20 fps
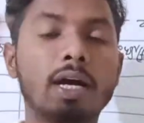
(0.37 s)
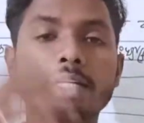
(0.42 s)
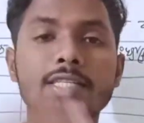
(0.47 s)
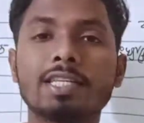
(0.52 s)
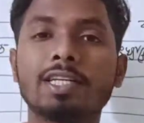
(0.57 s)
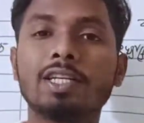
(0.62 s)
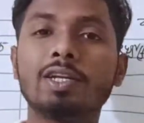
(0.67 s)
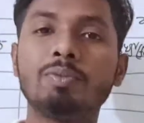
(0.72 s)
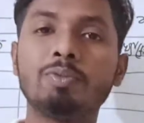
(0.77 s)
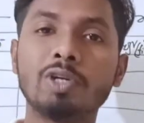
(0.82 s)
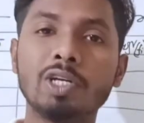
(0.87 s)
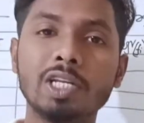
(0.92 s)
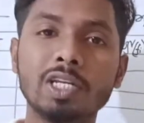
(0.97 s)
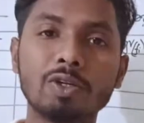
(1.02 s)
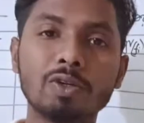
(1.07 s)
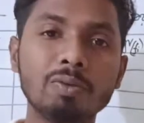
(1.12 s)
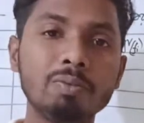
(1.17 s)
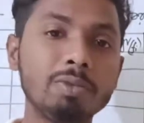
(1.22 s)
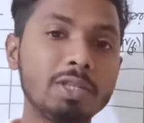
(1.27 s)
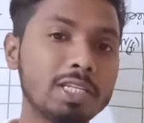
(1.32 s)
আসসালামু
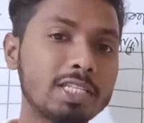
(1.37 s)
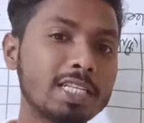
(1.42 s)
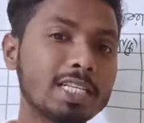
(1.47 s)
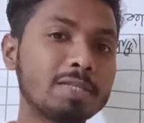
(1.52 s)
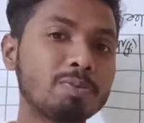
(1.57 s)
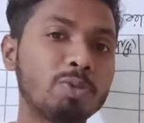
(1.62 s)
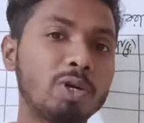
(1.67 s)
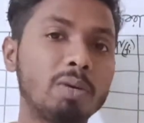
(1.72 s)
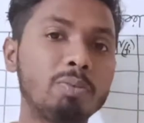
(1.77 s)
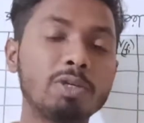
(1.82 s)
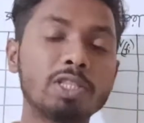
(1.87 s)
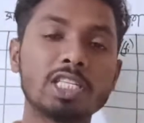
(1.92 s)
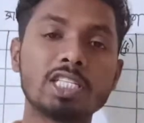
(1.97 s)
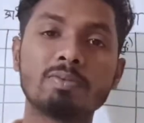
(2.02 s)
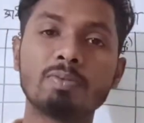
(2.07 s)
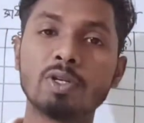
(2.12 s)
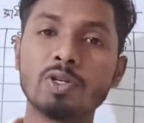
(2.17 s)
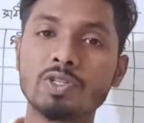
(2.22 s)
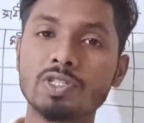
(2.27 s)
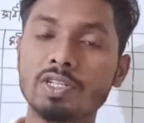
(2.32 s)
আলাইকুম দিস ইজ মোহাম্মদ
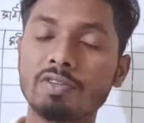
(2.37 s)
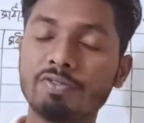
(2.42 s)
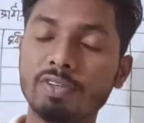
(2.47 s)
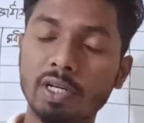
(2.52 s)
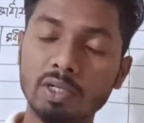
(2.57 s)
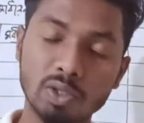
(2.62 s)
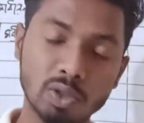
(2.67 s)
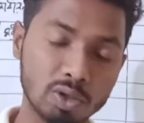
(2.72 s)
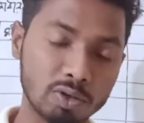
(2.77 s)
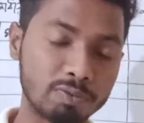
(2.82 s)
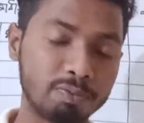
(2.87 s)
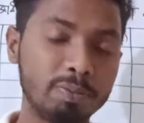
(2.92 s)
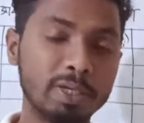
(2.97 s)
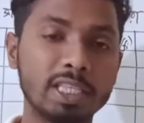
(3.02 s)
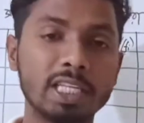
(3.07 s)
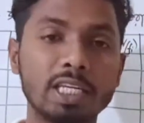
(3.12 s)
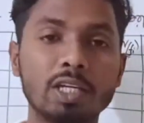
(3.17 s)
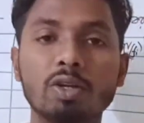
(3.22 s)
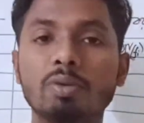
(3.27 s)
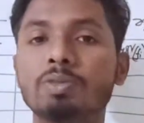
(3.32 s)
ইসমাইল হোসেন ফাউন্ডার অফ
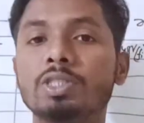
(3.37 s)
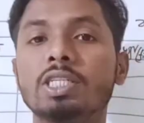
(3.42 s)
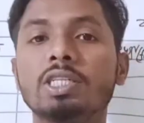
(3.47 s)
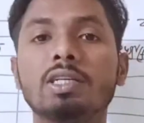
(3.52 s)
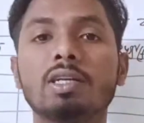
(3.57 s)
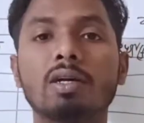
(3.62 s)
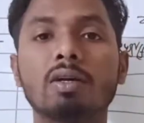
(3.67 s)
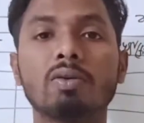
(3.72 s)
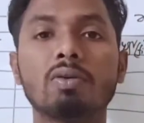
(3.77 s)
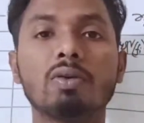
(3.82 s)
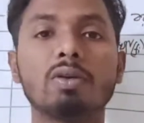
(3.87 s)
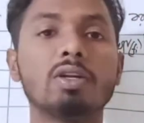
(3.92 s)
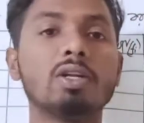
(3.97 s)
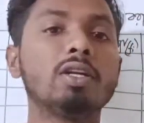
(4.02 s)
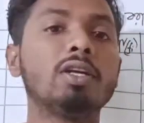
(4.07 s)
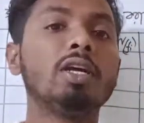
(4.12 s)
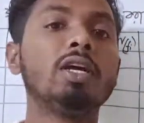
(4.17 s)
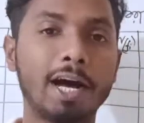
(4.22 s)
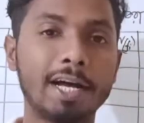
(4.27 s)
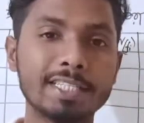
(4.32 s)
ব্যতিক্রম শিক্ষাঙ্গন
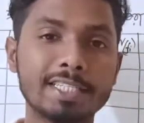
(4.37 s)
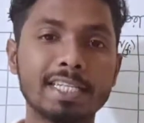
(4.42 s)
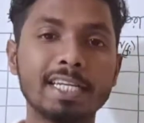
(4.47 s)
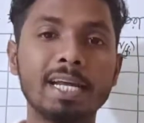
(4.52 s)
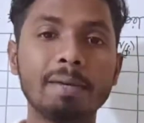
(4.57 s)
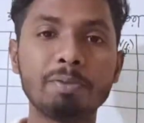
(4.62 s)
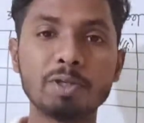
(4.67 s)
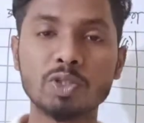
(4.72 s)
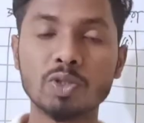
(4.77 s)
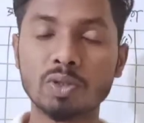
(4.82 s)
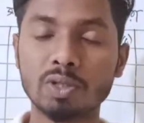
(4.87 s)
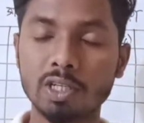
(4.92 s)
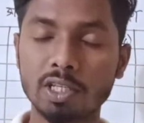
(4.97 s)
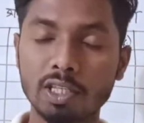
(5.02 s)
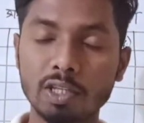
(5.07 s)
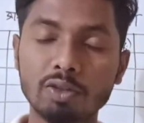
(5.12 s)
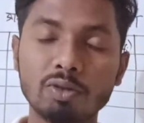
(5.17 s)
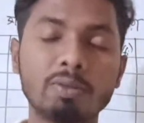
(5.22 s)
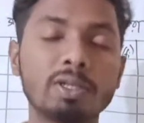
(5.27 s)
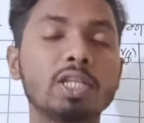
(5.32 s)
আজকের
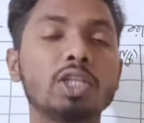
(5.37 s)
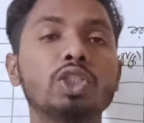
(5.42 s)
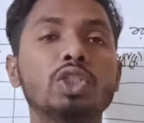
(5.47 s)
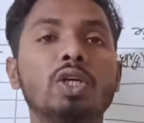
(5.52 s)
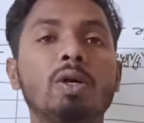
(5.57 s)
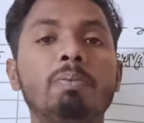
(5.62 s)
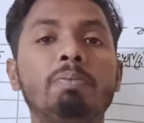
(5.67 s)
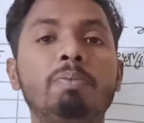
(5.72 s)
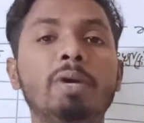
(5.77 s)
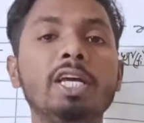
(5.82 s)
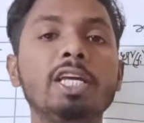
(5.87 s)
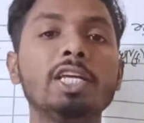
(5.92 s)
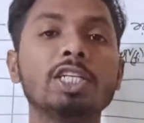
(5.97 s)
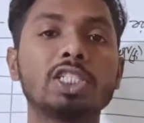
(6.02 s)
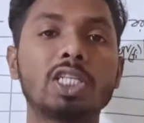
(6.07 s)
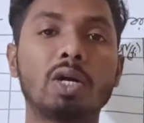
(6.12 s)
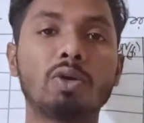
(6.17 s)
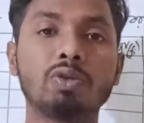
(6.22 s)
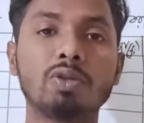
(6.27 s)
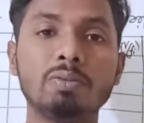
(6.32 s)
এপিসোডটিতে তোমাদের সবাইকে
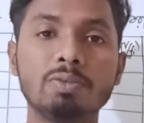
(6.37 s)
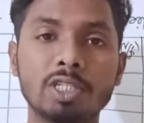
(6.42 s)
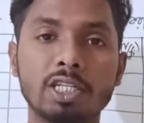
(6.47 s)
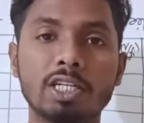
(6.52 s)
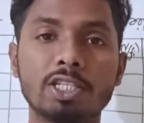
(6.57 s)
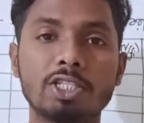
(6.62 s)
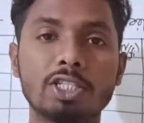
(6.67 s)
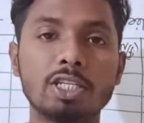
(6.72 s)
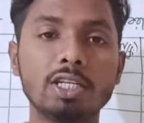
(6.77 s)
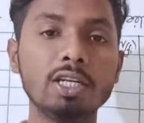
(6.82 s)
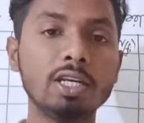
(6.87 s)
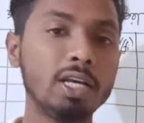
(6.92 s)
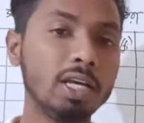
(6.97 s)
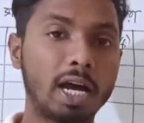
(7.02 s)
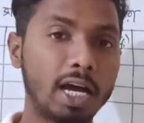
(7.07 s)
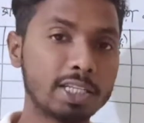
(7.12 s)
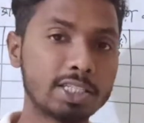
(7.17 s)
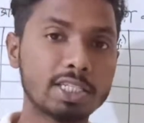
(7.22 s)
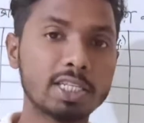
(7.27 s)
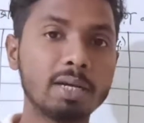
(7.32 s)
স্বাগতম জানাচ্ছি
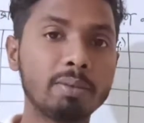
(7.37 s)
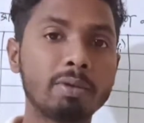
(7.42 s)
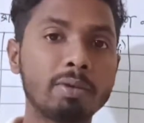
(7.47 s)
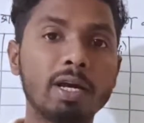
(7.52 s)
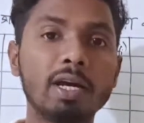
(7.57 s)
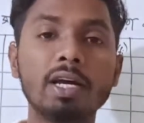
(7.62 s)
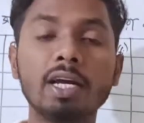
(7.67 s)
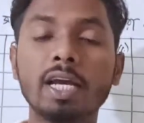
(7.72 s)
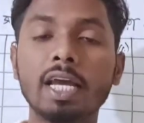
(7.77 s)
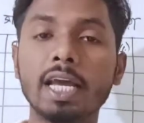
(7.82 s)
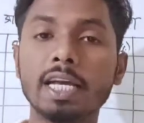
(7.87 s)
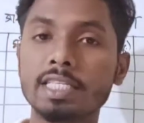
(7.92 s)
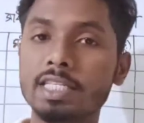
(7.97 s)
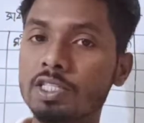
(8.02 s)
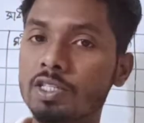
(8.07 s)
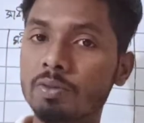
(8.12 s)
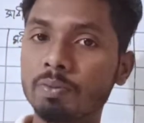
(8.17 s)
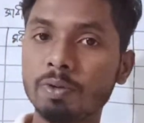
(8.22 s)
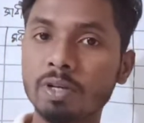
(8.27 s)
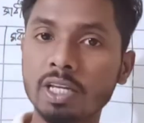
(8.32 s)
আজকে আমরা
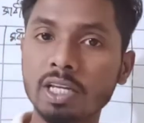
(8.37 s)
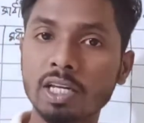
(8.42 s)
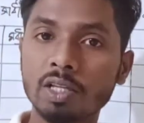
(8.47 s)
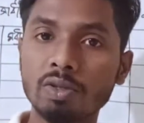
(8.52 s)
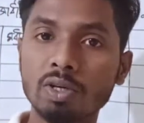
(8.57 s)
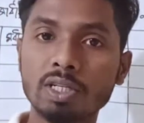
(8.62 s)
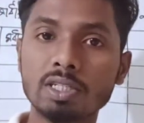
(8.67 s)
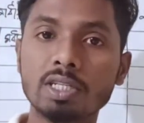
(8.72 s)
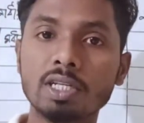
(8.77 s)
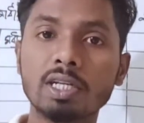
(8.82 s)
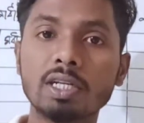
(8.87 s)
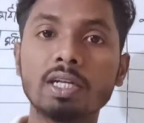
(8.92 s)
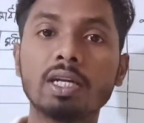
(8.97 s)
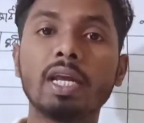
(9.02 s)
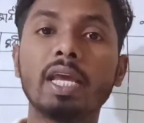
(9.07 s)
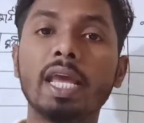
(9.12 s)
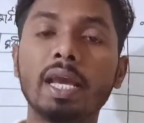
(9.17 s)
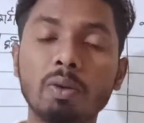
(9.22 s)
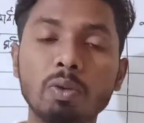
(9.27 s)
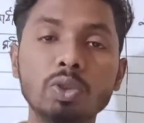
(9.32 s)
এসএসসি পরীক্ষা দুই হাজার
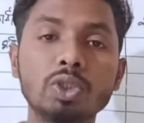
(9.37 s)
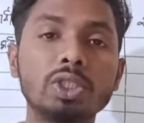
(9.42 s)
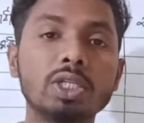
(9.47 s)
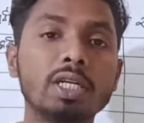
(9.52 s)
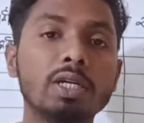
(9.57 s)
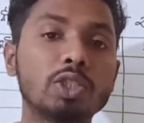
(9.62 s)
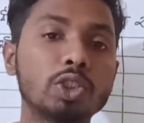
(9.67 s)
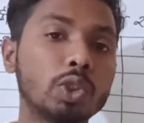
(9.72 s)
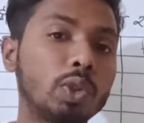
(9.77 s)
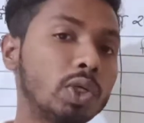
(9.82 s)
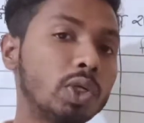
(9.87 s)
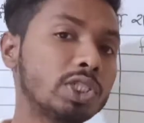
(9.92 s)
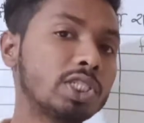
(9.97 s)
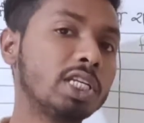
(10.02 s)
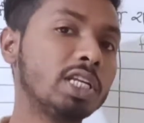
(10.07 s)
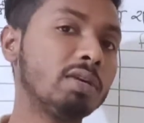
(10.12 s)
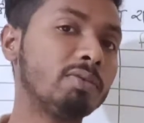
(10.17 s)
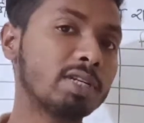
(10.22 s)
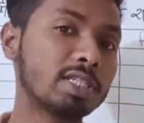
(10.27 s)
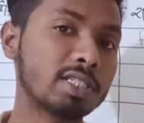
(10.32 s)
একুশের শর্ট
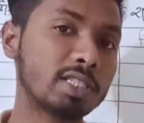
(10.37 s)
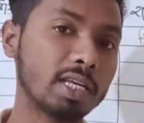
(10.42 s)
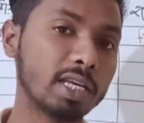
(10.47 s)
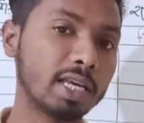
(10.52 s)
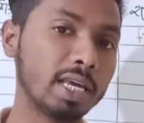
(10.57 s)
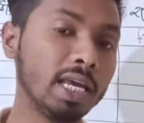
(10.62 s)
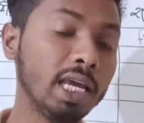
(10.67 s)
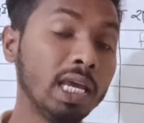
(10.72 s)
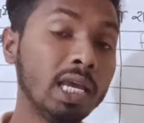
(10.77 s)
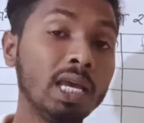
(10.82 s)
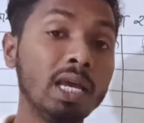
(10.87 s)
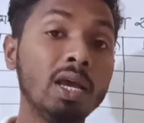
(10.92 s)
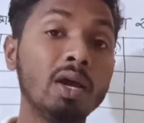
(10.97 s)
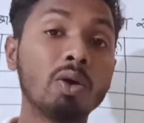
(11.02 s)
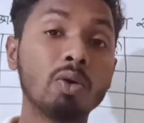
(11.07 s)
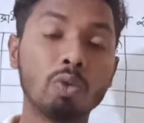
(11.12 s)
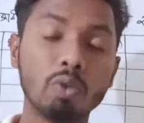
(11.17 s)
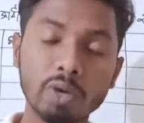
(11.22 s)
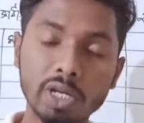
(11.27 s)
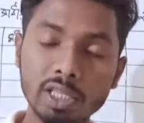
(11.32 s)
সিলেবাস থেকে
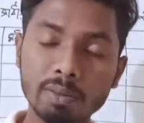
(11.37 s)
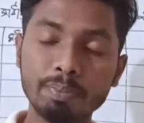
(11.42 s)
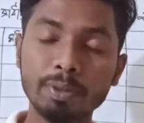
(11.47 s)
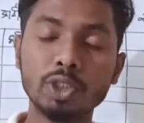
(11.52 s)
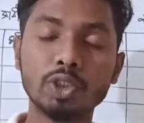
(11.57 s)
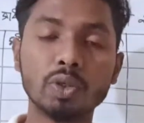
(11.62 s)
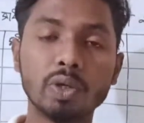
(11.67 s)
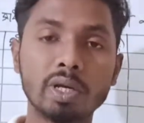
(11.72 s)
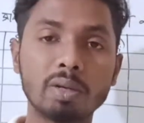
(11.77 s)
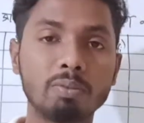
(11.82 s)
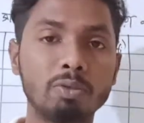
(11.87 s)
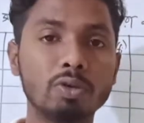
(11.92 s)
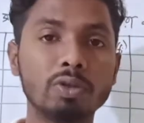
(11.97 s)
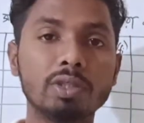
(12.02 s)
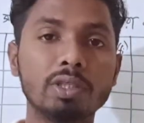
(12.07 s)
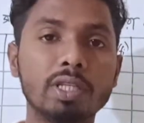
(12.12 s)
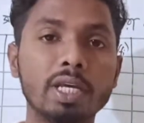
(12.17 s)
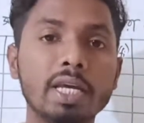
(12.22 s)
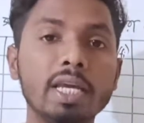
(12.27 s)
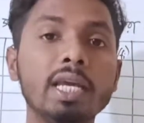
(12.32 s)
গণিত বিষয়ের
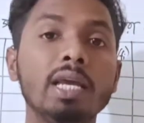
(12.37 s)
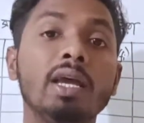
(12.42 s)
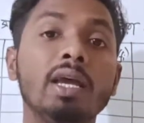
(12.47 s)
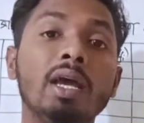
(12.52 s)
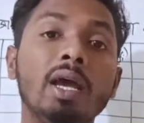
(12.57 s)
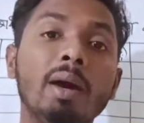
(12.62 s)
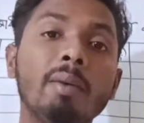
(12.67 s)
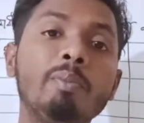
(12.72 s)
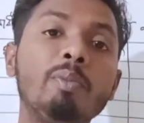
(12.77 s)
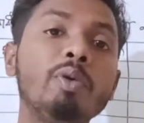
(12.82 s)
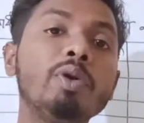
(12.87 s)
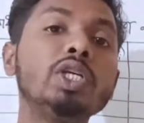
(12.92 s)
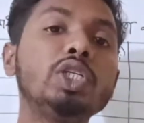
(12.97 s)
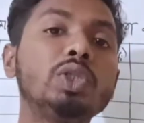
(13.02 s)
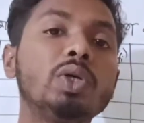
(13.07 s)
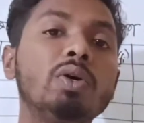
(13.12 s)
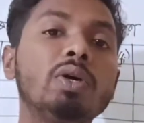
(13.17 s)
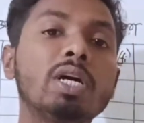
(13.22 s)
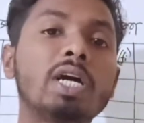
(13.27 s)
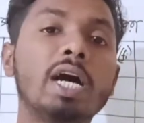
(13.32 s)
মধ্যে
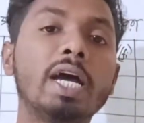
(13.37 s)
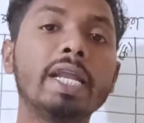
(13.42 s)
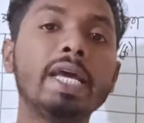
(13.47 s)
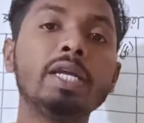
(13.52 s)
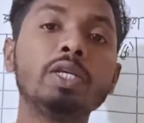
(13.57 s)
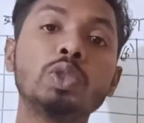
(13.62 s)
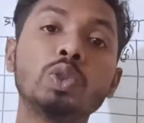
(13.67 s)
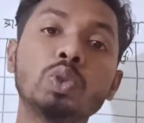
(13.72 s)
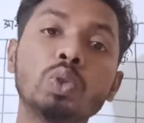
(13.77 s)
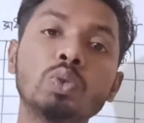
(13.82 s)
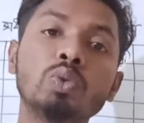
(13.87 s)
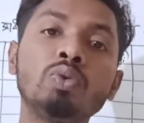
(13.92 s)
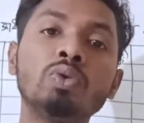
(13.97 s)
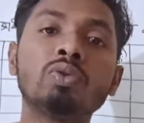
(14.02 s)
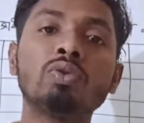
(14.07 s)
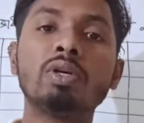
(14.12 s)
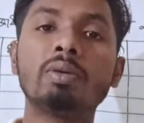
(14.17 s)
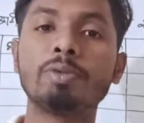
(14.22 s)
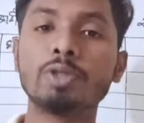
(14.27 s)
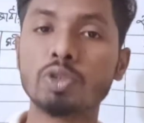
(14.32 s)
পরিসংখ্যানের
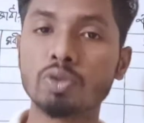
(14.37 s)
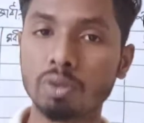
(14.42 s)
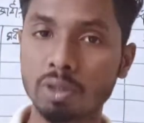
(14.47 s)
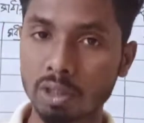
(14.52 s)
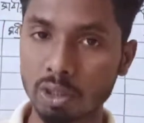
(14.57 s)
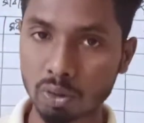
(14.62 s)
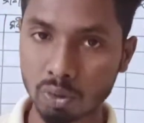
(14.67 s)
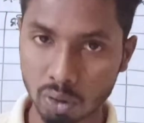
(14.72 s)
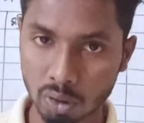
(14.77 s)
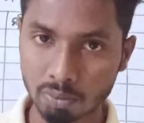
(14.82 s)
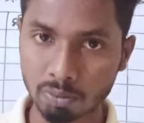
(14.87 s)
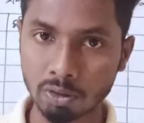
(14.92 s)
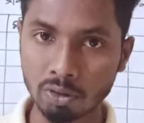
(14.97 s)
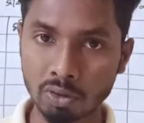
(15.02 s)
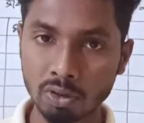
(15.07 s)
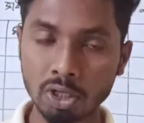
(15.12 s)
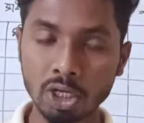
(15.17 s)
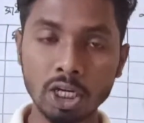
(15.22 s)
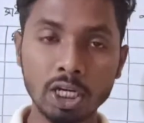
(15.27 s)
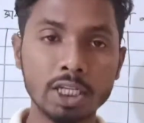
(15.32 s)
চতুর্থ এপিসোডটি করব
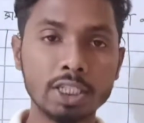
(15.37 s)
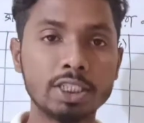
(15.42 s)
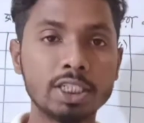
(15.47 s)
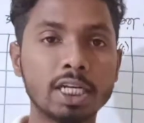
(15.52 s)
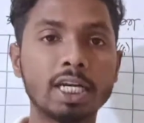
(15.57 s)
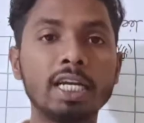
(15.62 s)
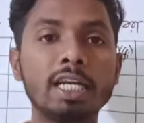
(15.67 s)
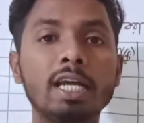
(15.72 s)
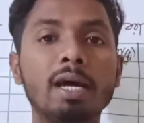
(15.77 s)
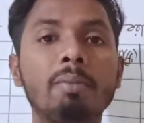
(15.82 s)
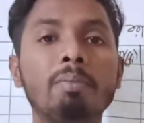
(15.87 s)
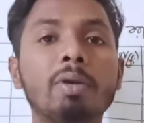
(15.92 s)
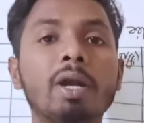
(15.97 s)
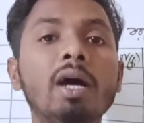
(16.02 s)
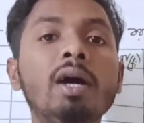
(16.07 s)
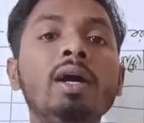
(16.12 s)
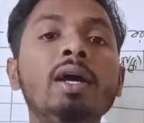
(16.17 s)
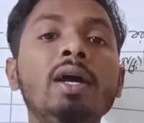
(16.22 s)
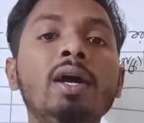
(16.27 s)
যেখানে আমরা